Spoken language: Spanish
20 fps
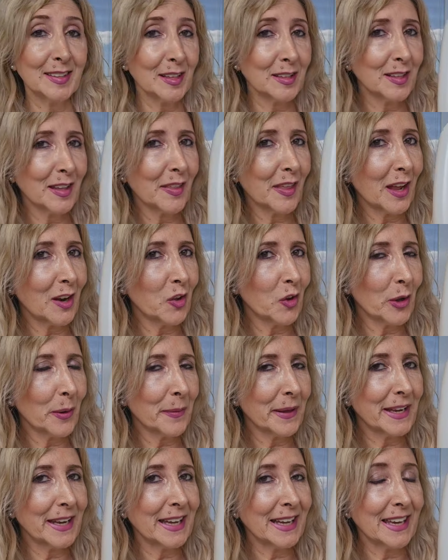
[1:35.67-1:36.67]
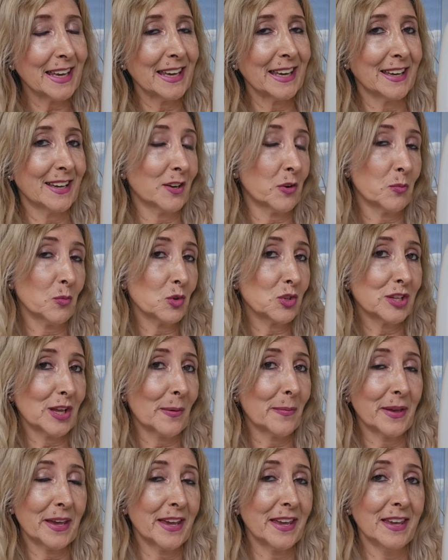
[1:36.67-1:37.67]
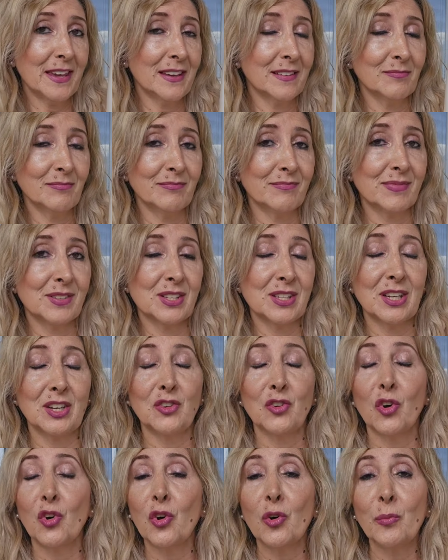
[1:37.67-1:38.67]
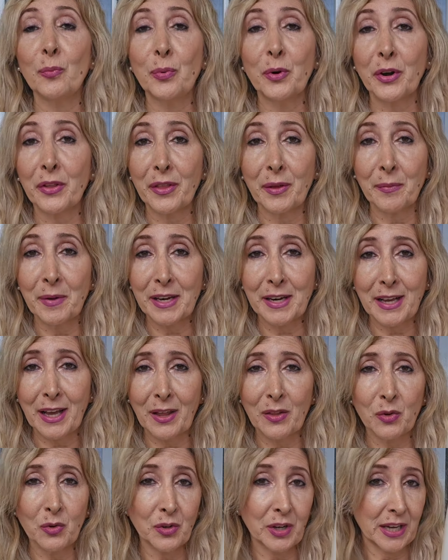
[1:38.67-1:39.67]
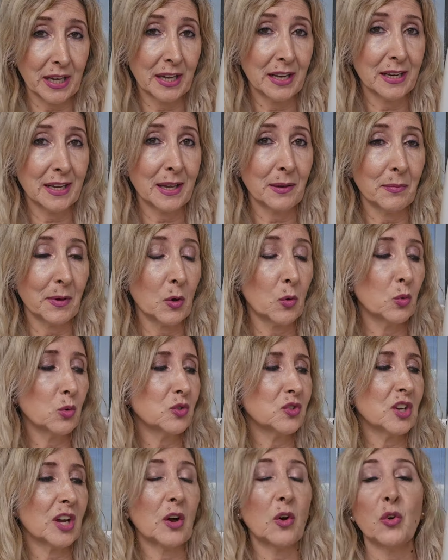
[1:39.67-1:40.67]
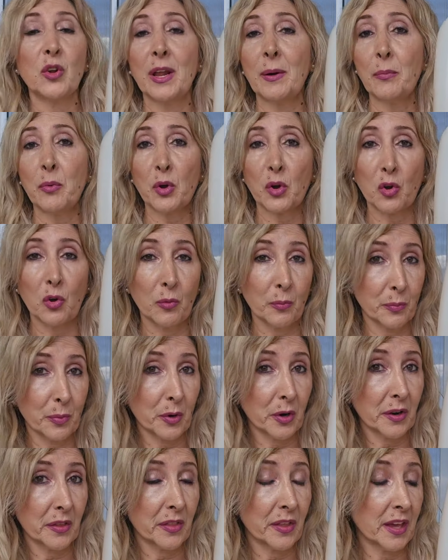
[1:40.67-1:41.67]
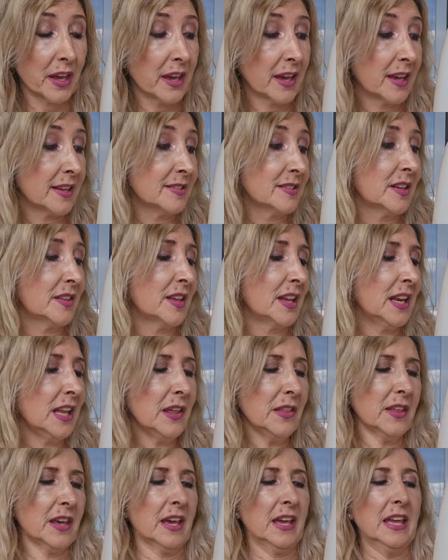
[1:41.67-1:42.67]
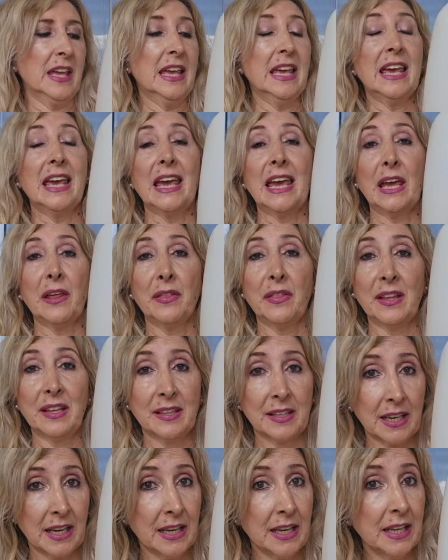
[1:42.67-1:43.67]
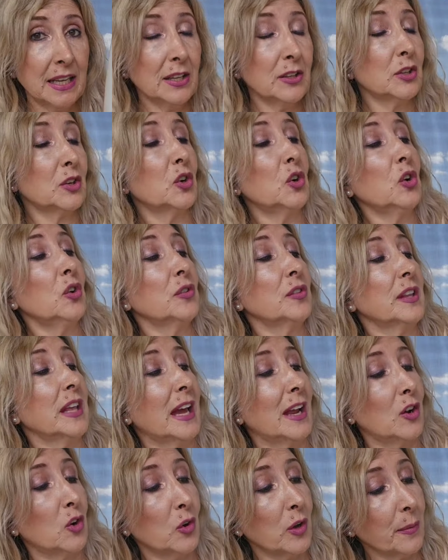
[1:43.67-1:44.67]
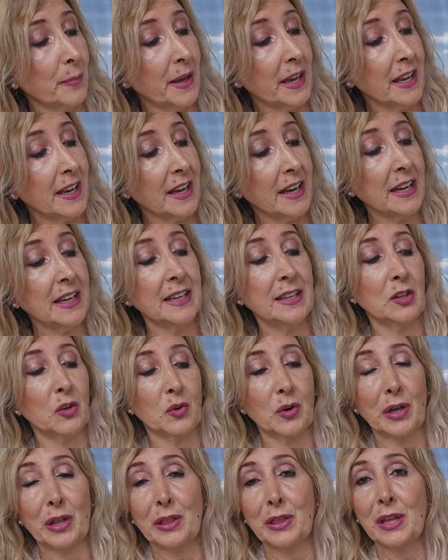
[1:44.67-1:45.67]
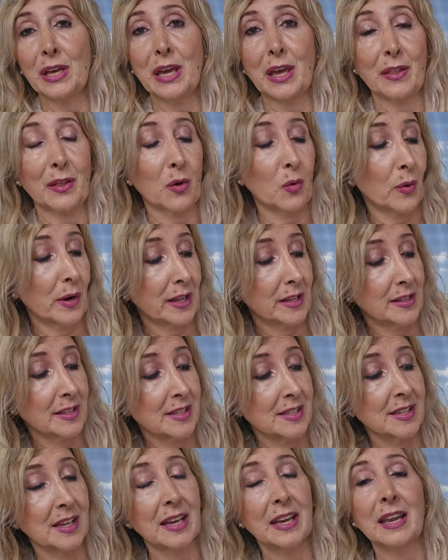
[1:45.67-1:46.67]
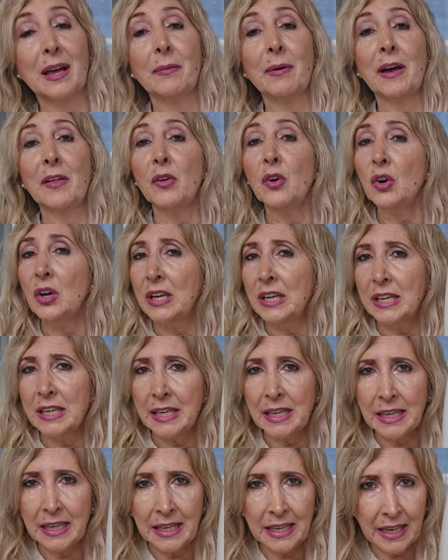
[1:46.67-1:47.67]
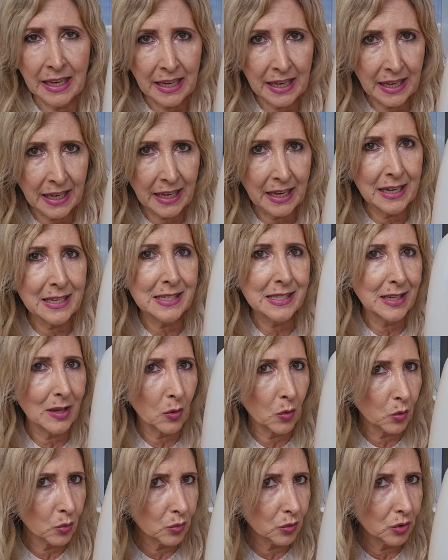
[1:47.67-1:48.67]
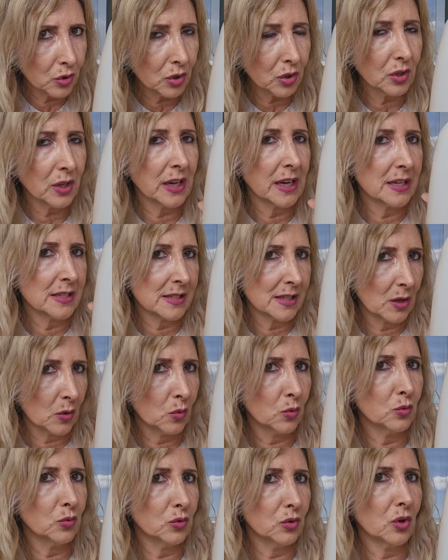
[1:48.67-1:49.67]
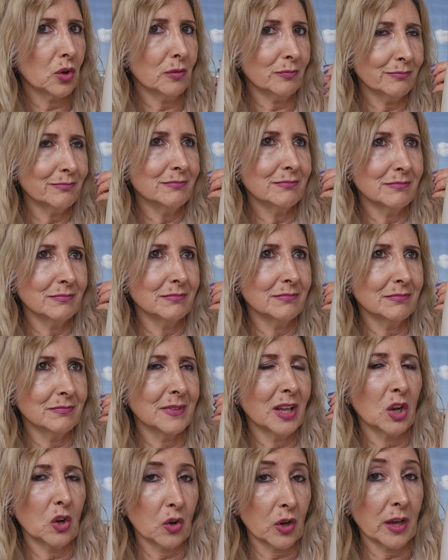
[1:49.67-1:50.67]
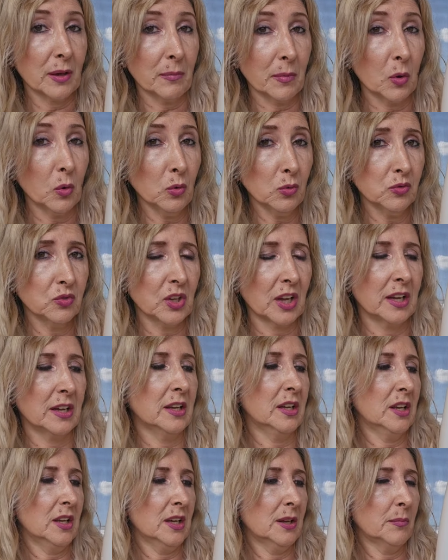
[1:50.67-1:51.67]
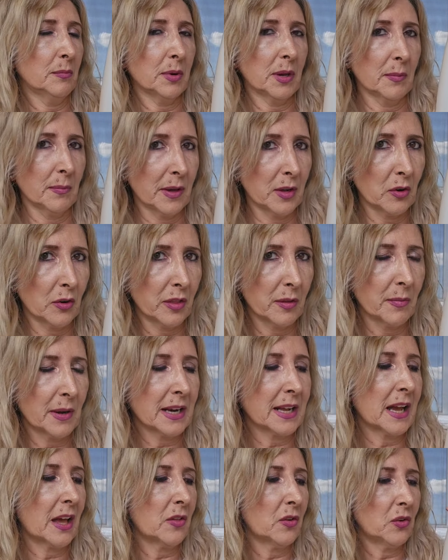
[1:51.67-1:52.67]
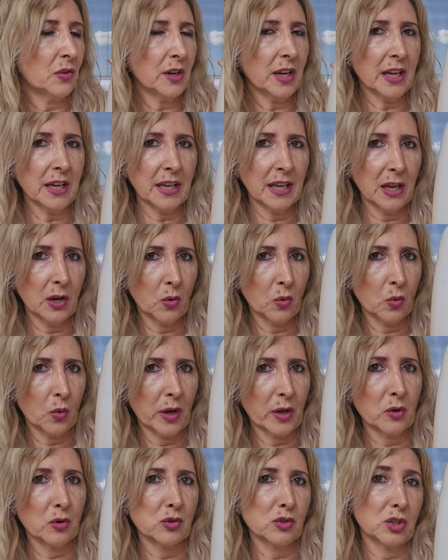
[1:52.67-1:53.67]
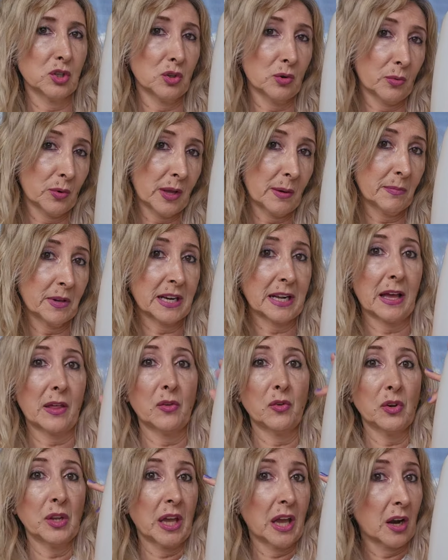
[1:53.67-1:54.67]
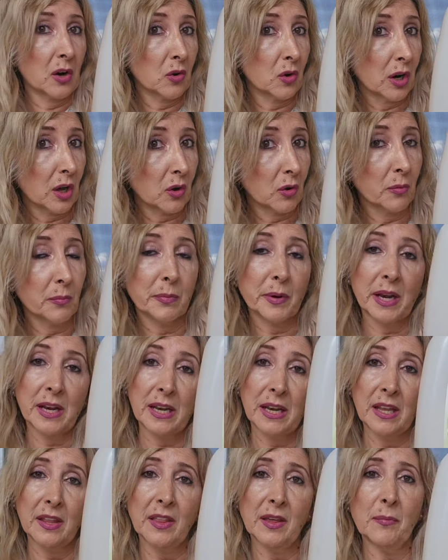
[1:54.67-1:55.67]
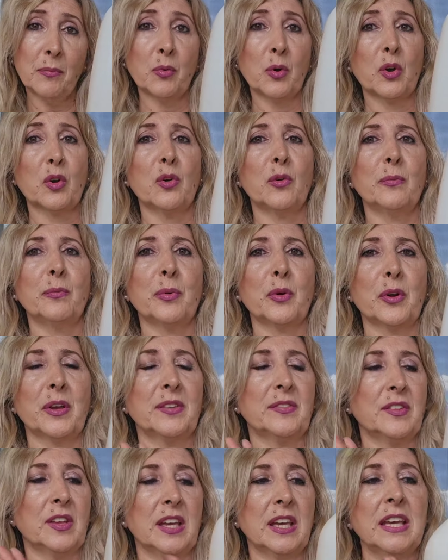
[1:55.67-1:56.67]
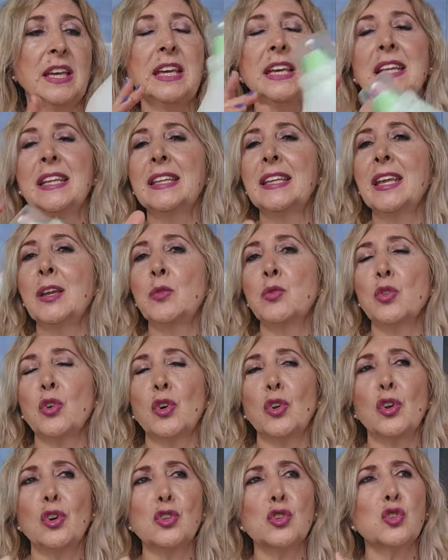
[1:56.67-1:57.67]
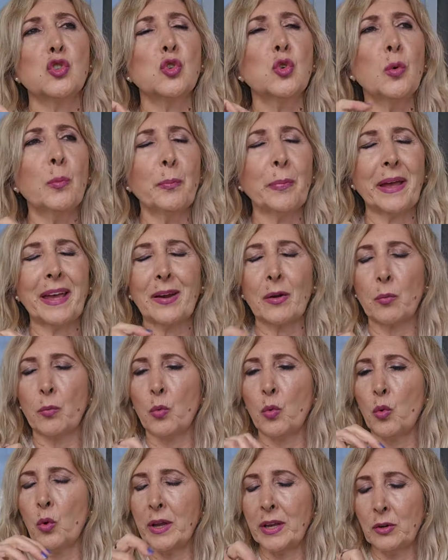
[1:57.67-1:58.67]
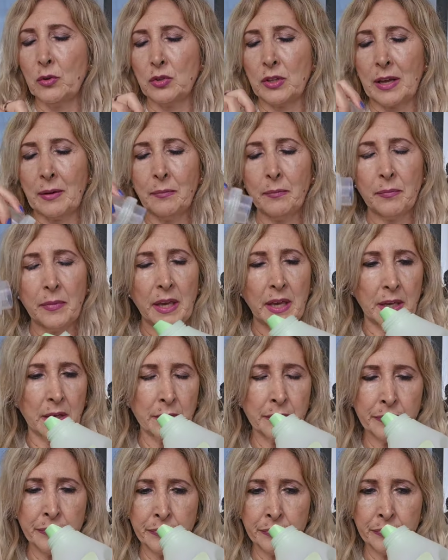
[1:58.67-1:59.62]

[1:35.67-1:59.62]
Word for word: este de aloe vera que, como sabéis, mm, si no compro el de Mercadona, que es el que me gusta ahora, pues compro este de Lide. Es de 3 litros de aloe vera y tengo que decir que es de 46 lavados y es que es el segundo, el segundo mm, de los que me gustan. Primero el de Mercadona y luego si no voy a Mercadona y algo la compra en Lide, pues compro este. Tiene un olor súper bueno también.